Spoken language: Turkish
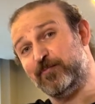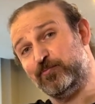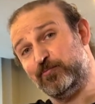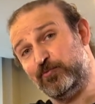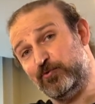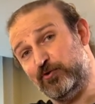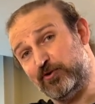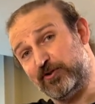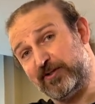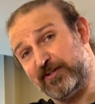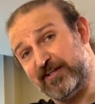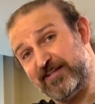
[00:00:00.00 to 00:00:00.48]

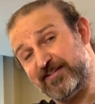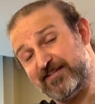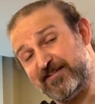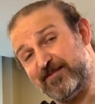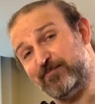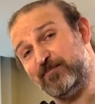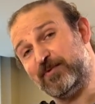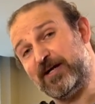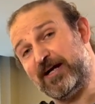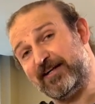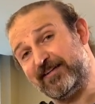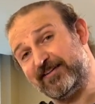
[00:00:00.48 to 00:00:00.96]
Büyük
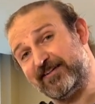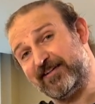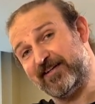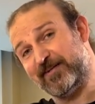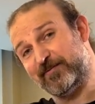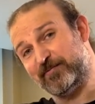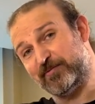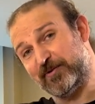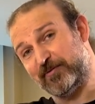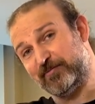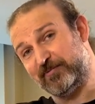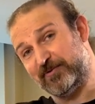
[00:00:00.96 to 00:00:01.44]
kesimler de
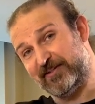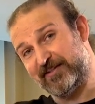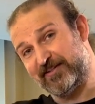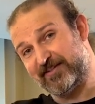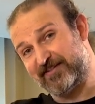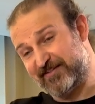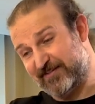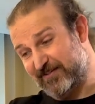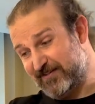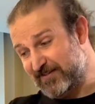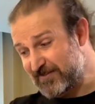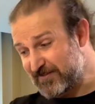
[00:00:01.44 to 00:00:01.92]

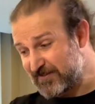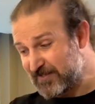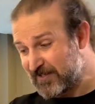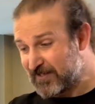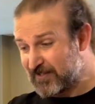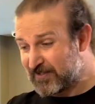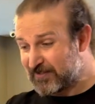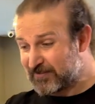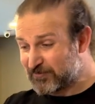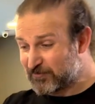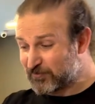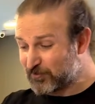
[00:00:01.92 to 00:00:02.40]
yapabilirsiniz.
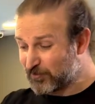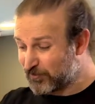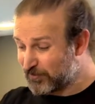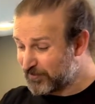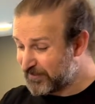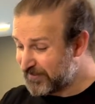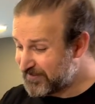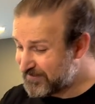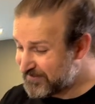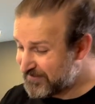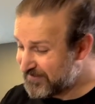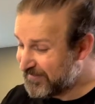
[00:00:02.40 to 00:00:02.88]

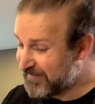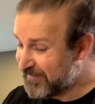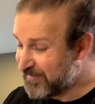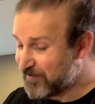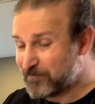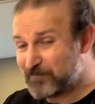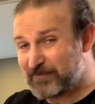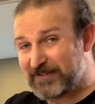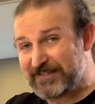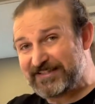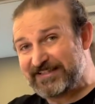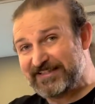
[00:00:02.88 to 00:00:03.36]
Dolayısıyla
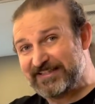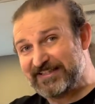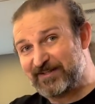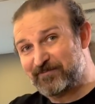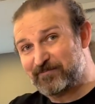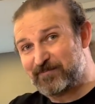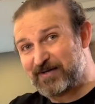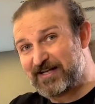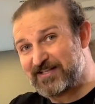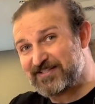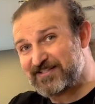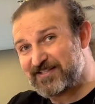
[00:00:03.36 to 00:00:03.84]
makine
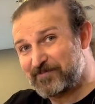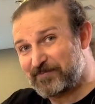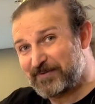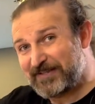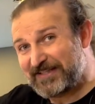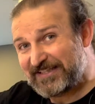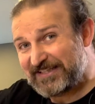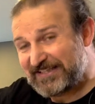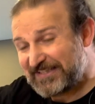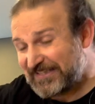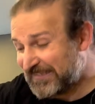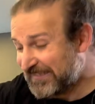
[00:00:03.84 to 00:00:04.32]

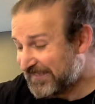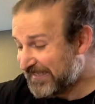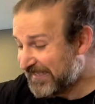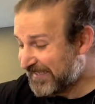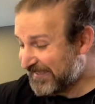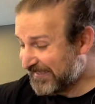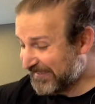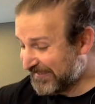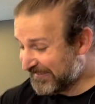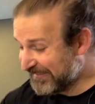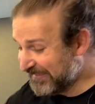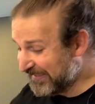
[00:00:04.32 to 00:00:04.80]
malzemeyi
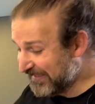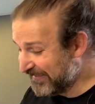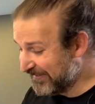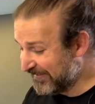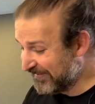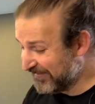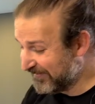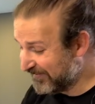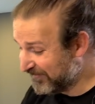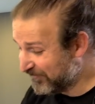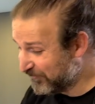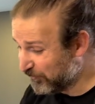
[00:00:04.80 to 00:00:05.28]
ileri geri
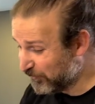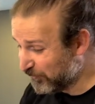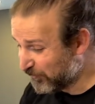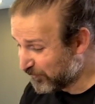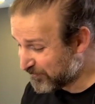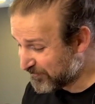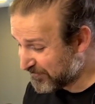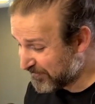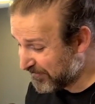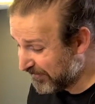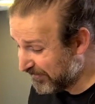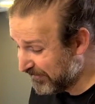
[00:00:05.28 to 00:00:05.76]

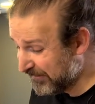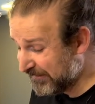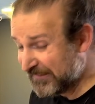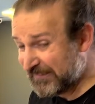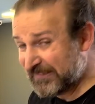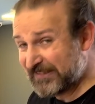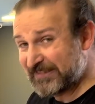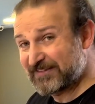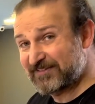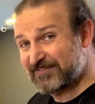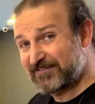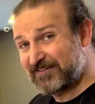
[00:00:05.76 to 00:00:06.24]
itiyorsa
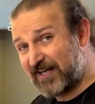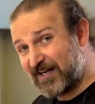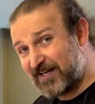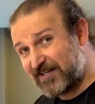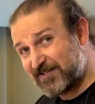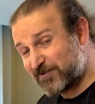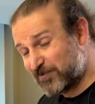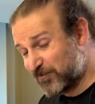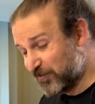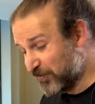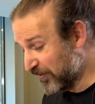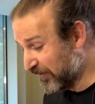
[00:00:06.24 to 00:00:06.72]

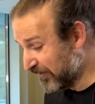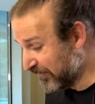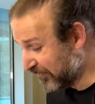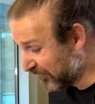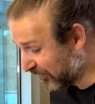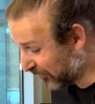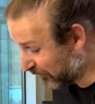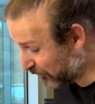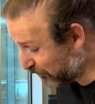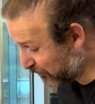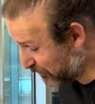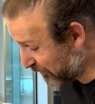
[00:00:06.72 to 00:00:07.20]
ters yöne
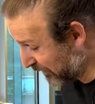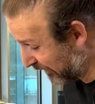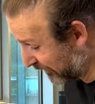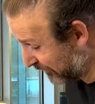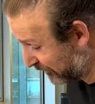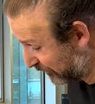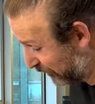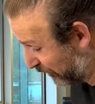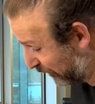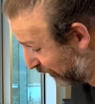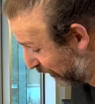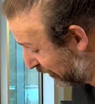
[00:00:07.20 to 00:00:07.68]
de
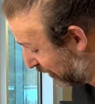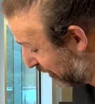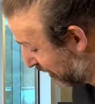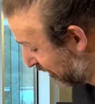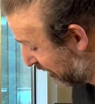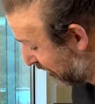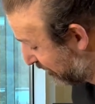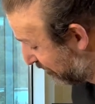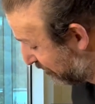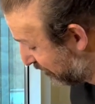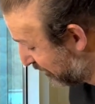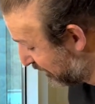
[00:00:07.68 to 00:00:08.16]
düzeltiyor.
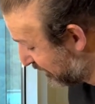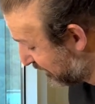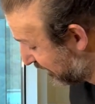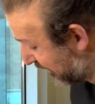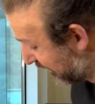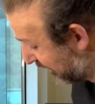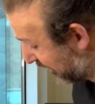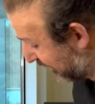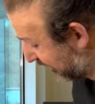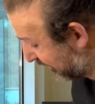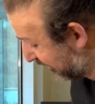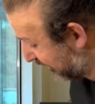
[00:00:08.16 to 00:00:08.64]

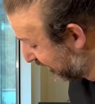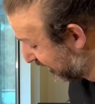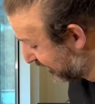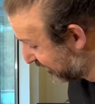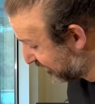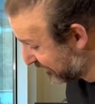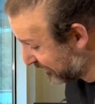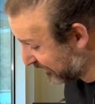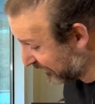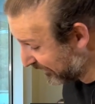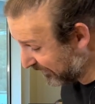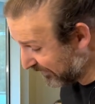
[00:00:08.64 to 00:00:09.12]
Mesela
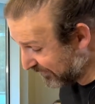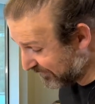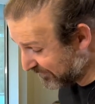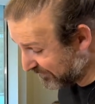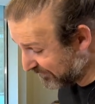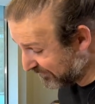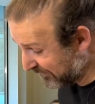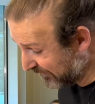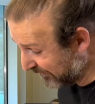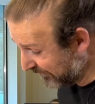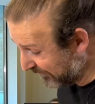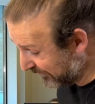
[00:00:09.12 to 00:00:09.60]
kesti
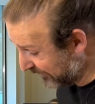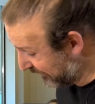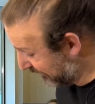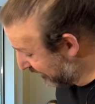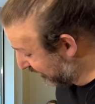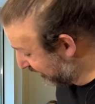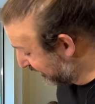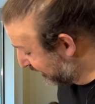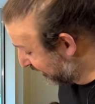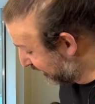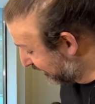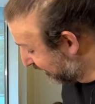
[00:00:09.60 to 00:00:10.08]
kesti
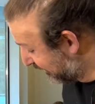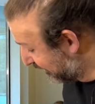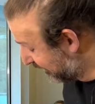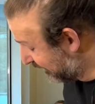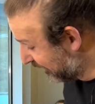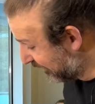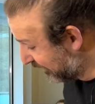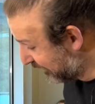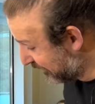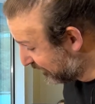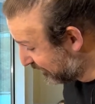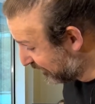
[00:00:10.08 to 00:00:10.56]

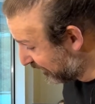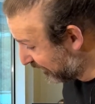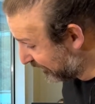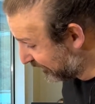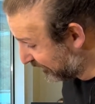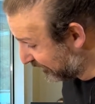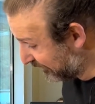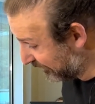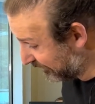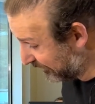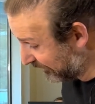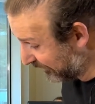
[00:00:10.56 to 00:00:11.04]
geri
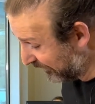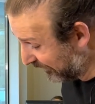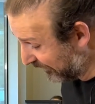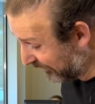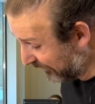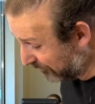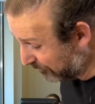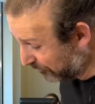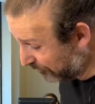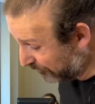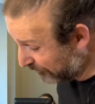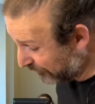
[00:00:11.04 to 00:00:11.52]
çekti
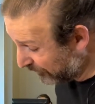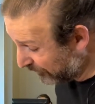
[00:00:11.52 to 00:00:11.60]
diyelim.